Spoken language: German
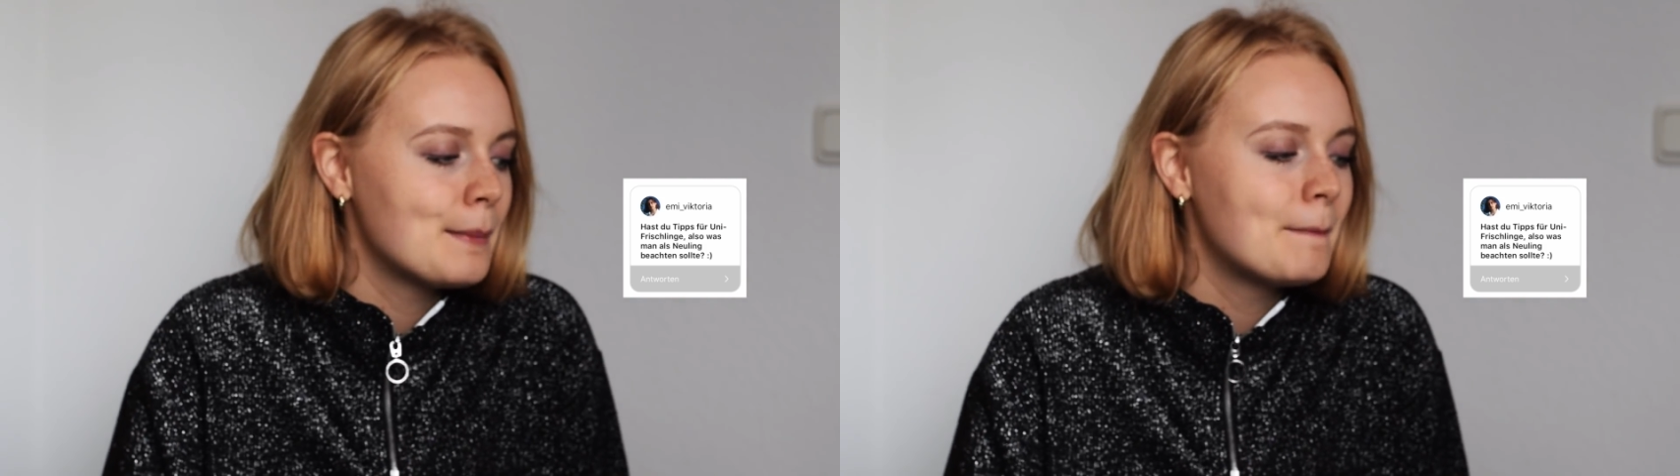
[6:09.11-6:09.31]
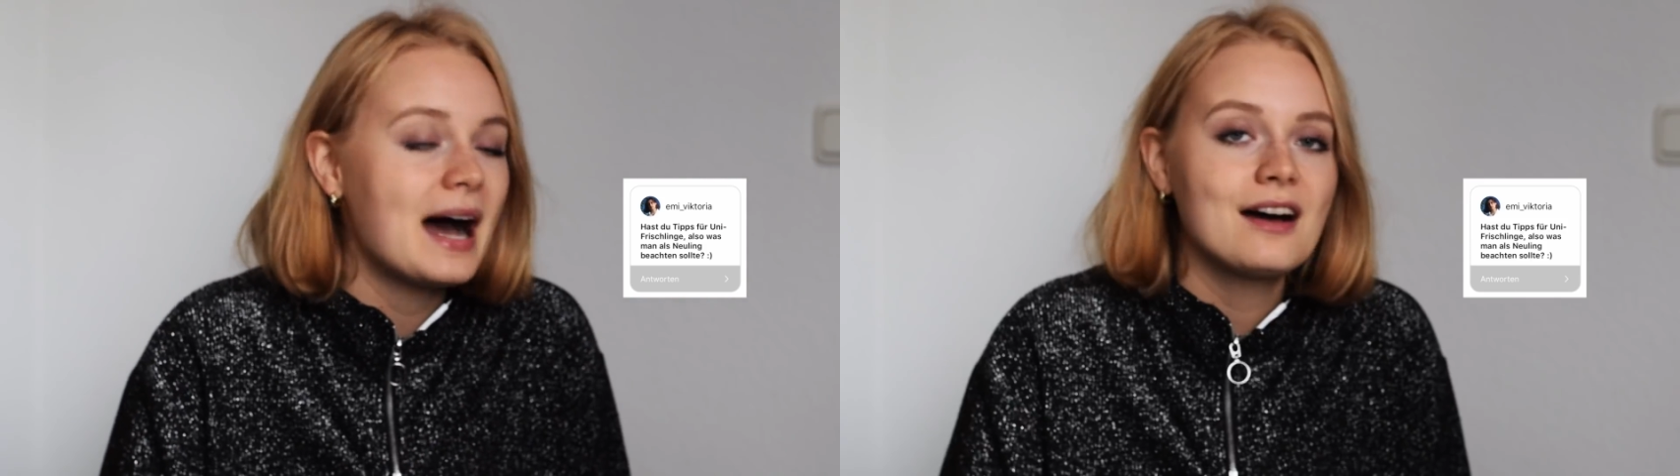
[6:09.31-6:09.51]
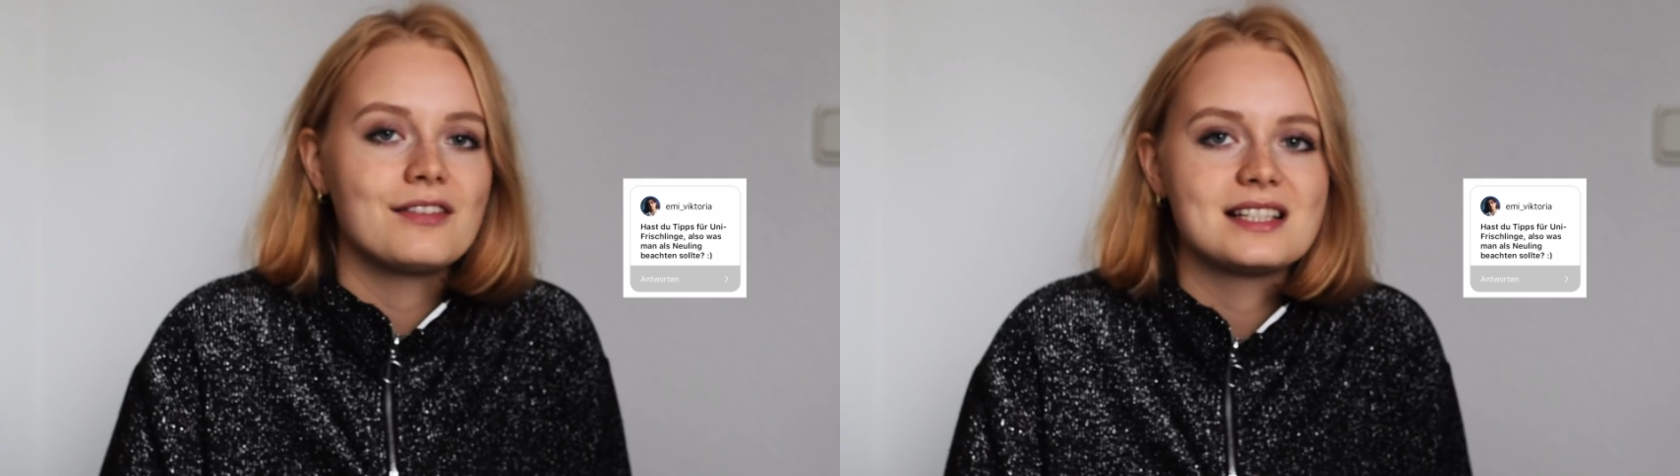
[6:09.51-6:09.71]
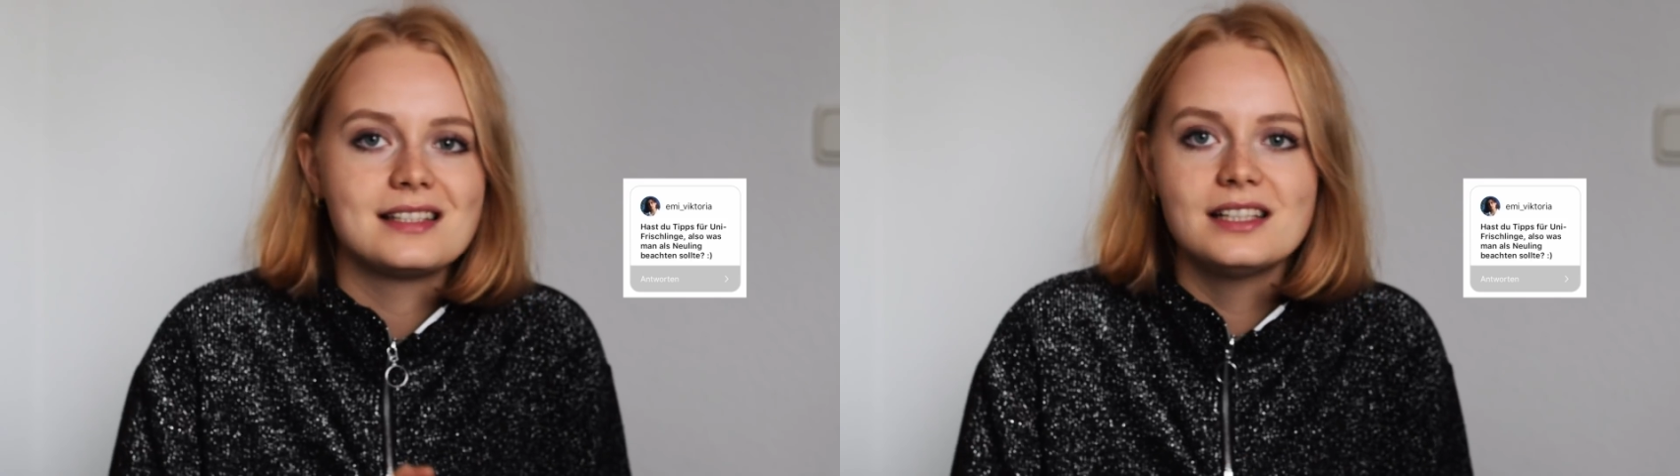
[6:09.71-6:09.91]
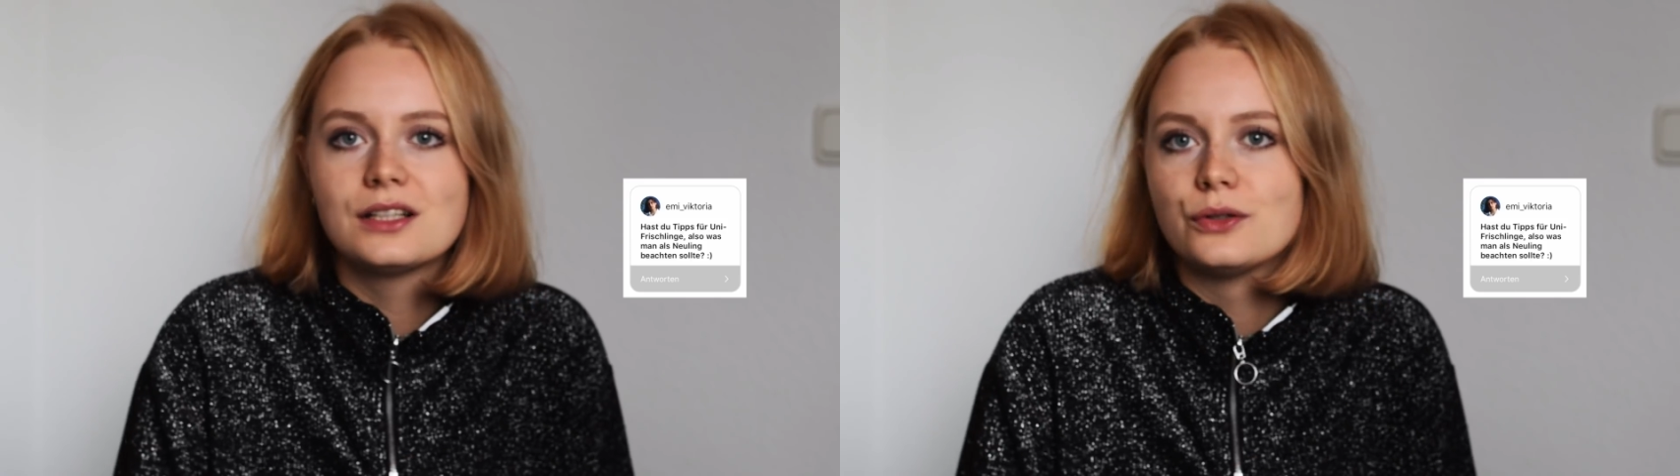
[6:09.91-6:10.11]
mach, was
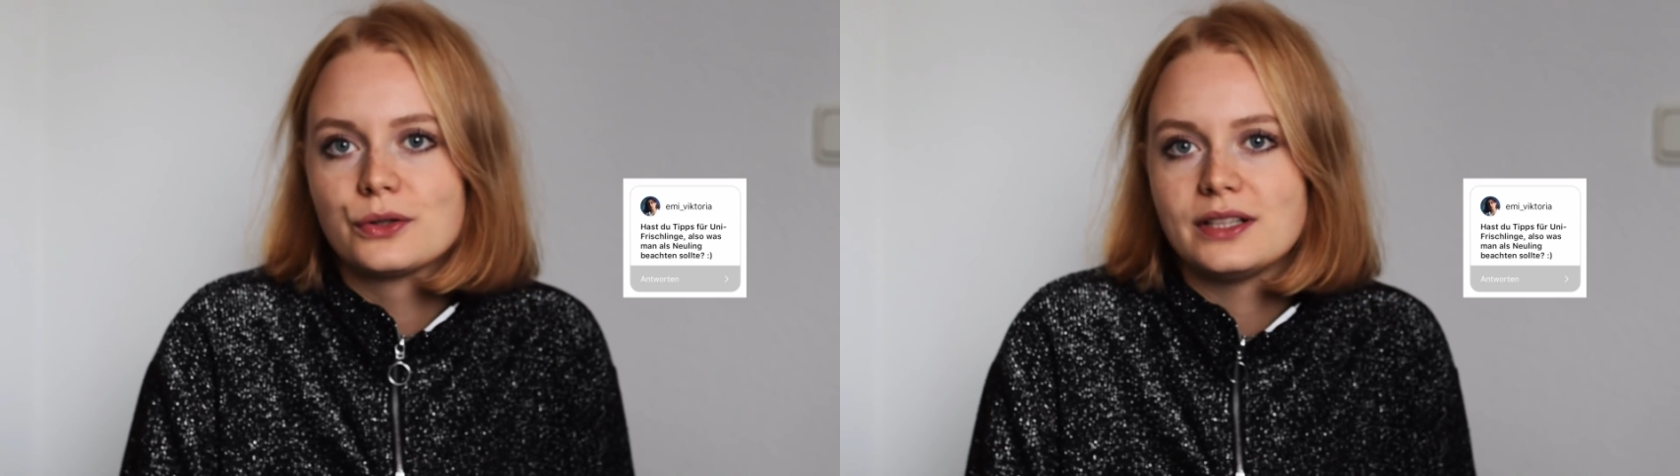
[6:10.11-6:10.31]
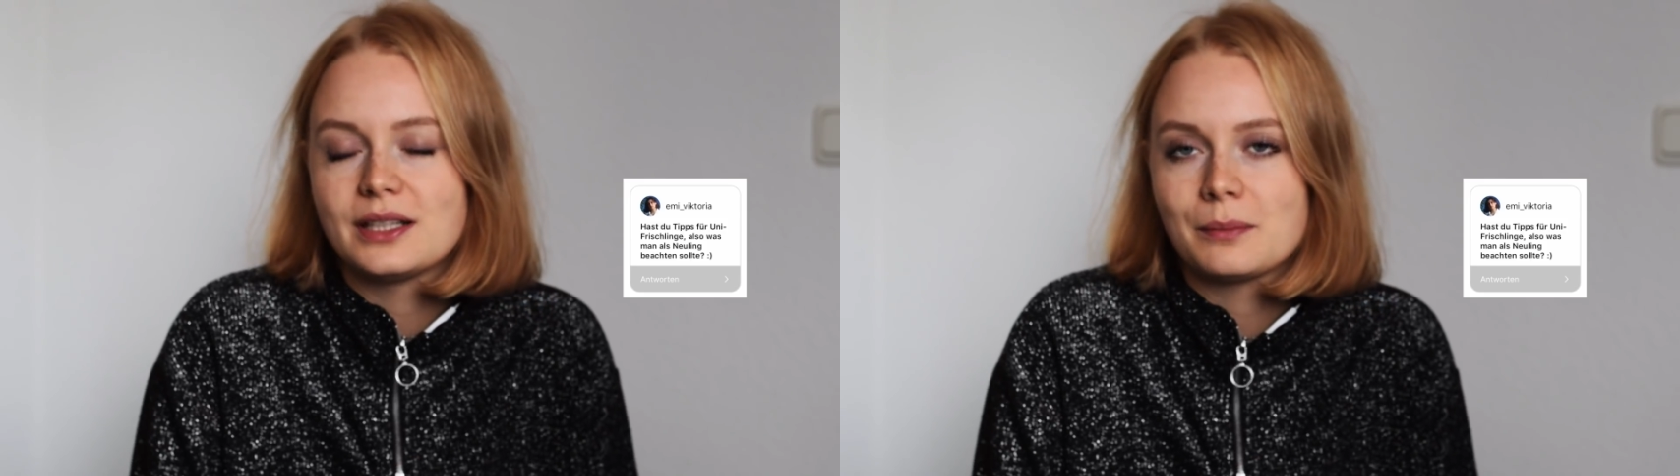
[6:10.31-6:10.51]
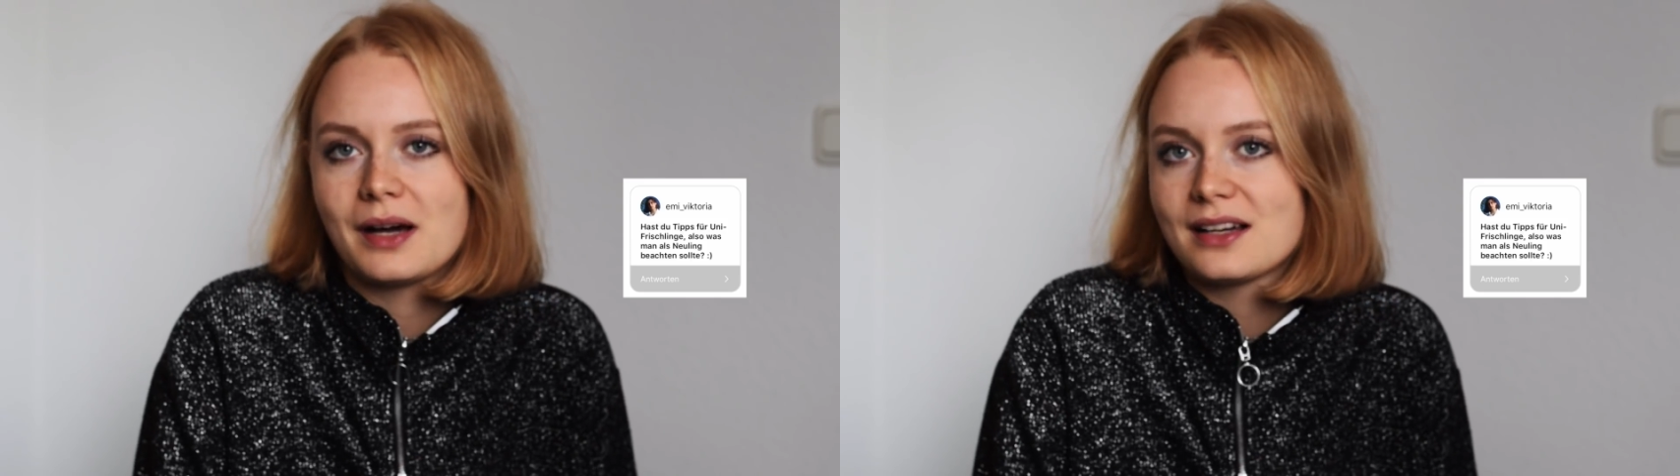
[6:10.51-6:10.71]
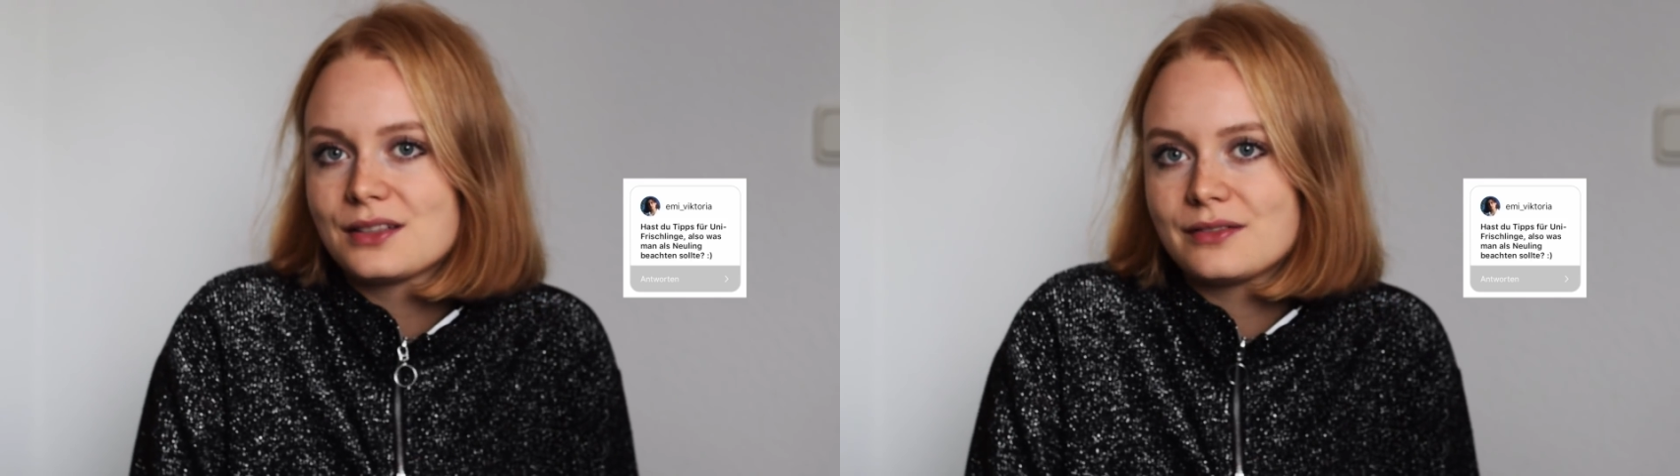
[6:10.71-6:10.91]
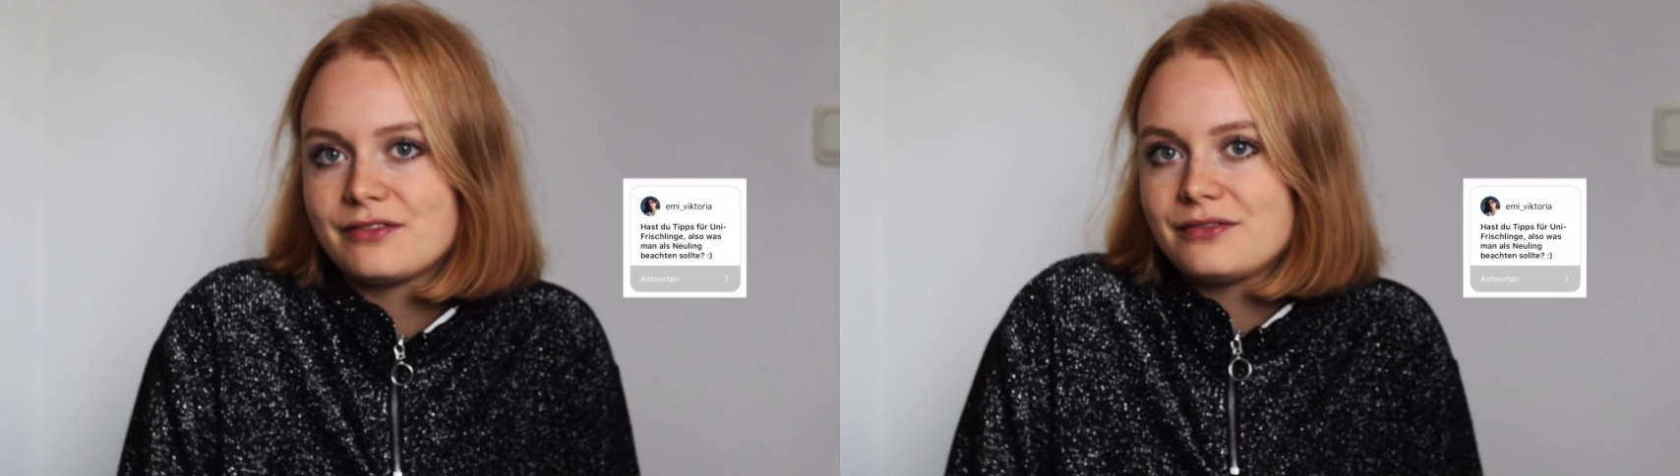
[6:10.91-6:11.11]
dich glücklich macht